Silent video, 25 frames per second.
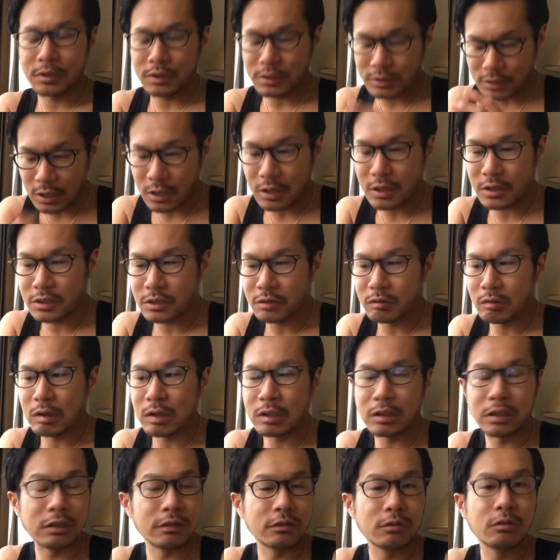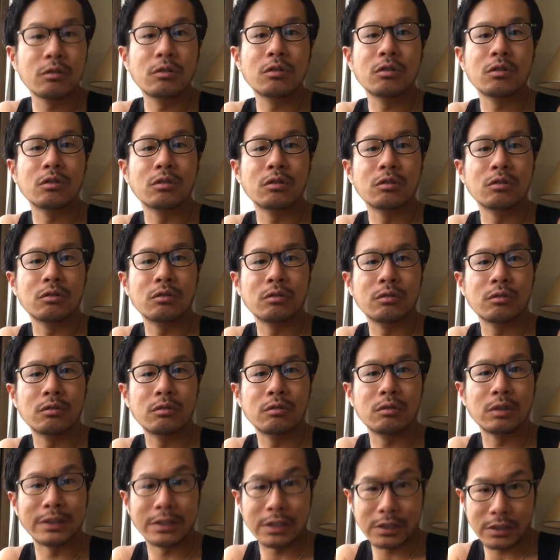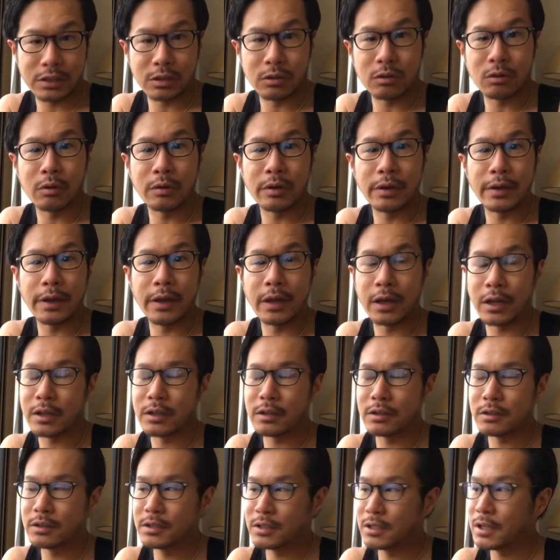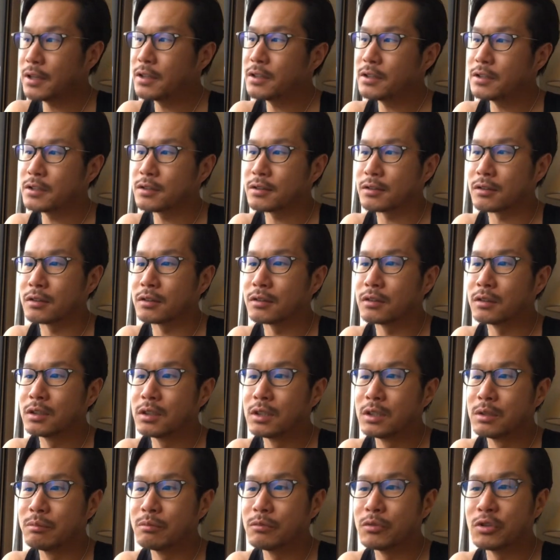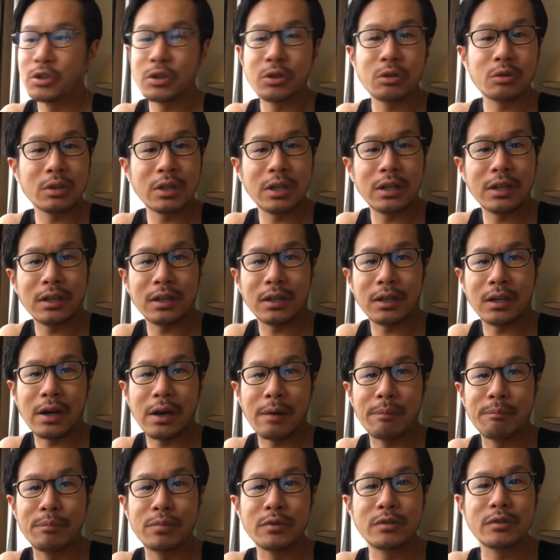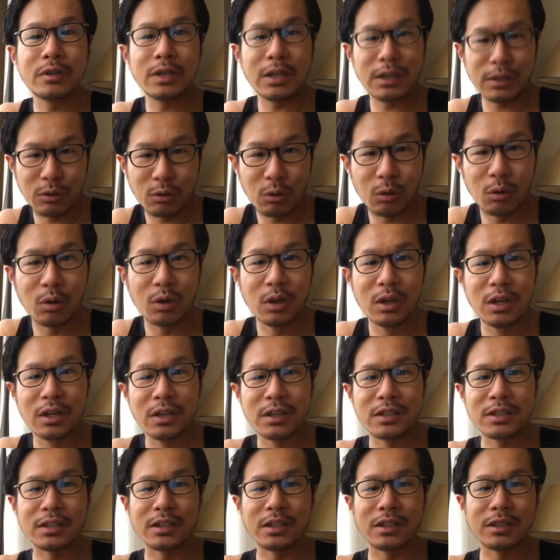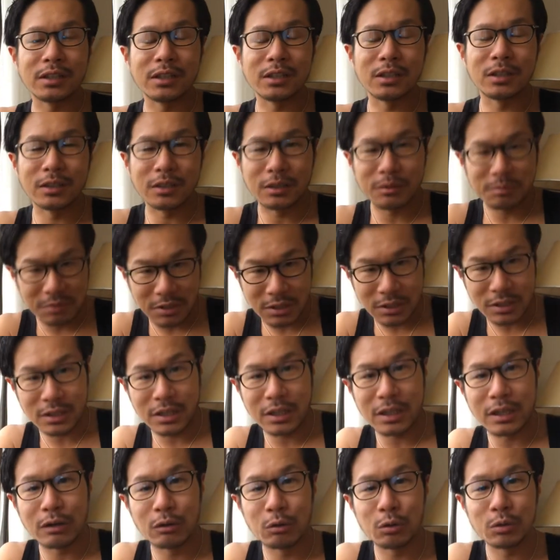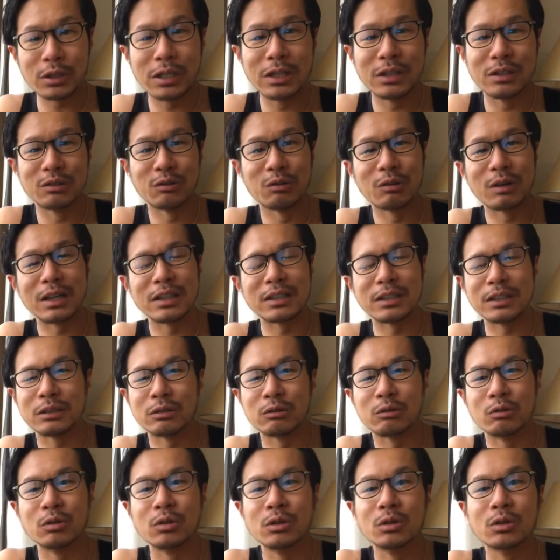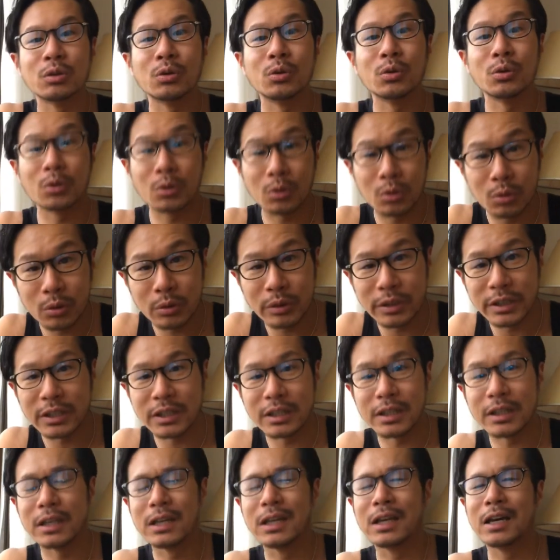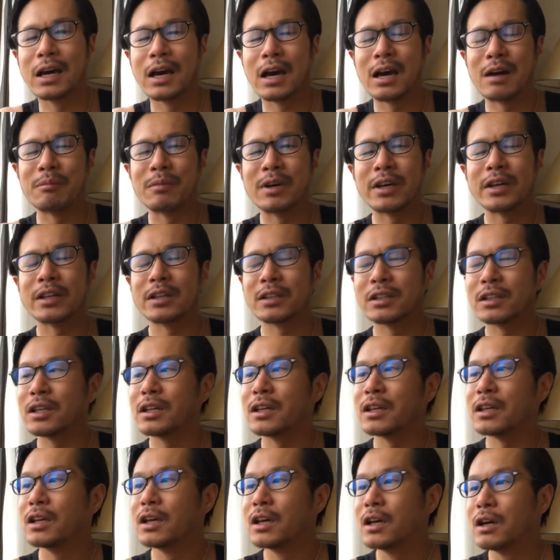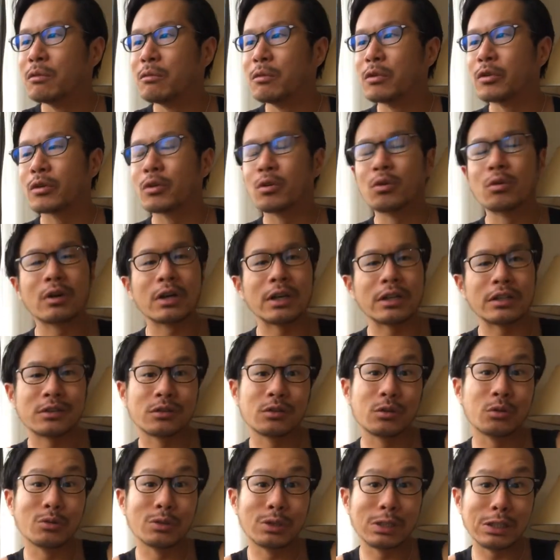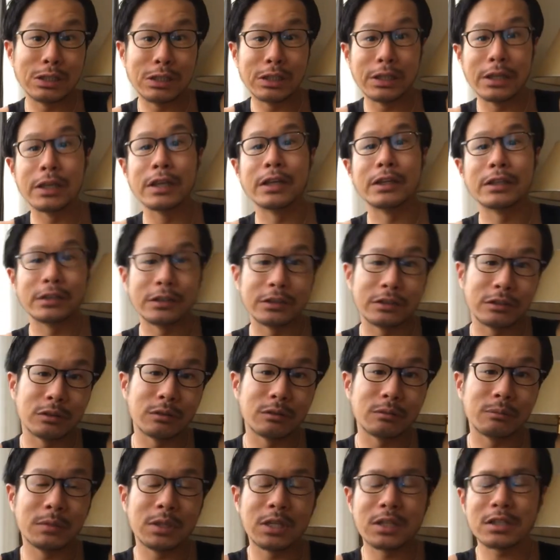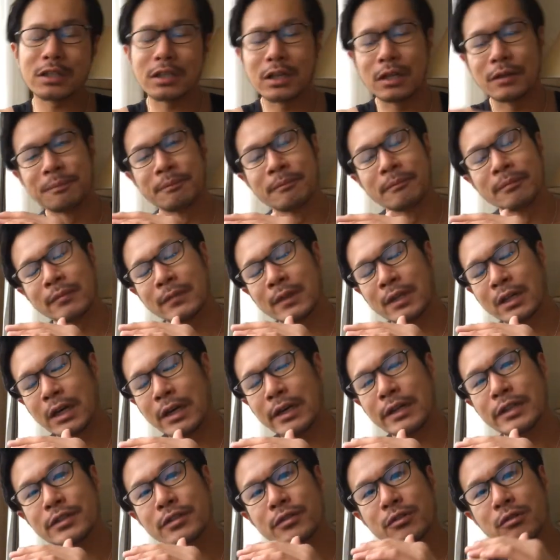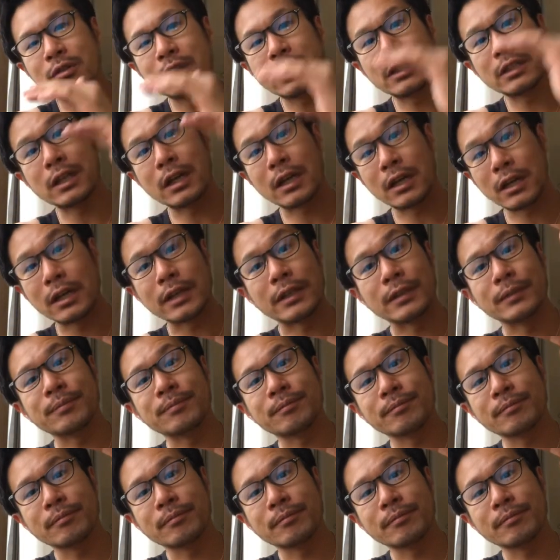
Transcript: 参加者の方と私の部屋全室無料でアップグレードしていただきましてホテルの方のご好意に甘えてもう今回すごいいい部屋です皆さん階層が高い